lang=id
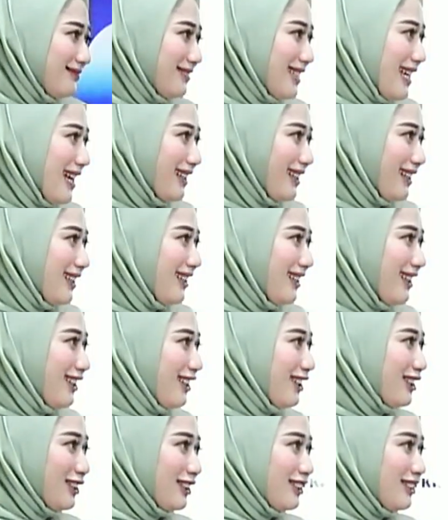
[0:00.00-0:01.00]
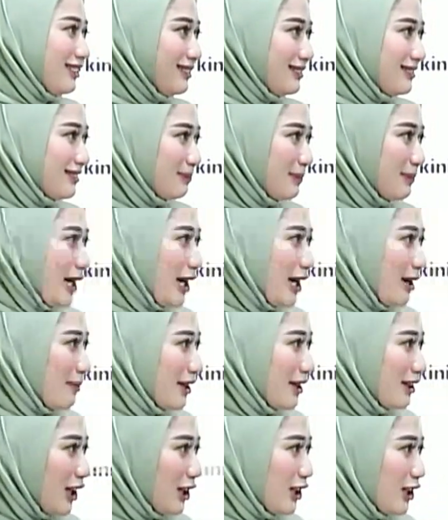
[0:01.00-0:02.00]
Dari
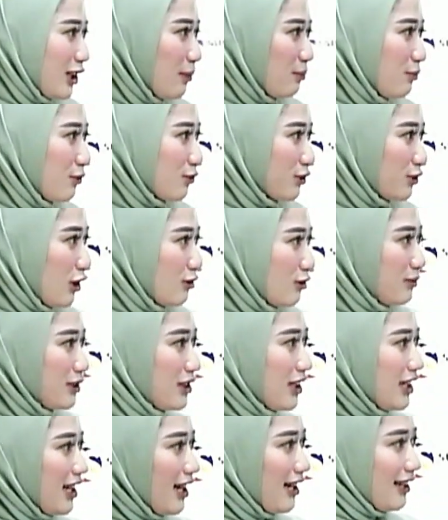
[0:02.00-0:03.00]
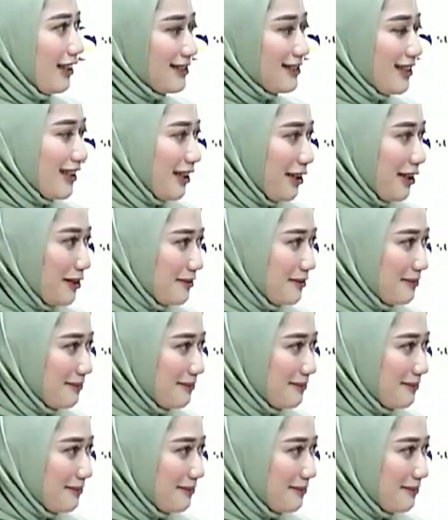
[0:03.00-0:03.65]
pengalaman tak 30 tahun menjadi ASN.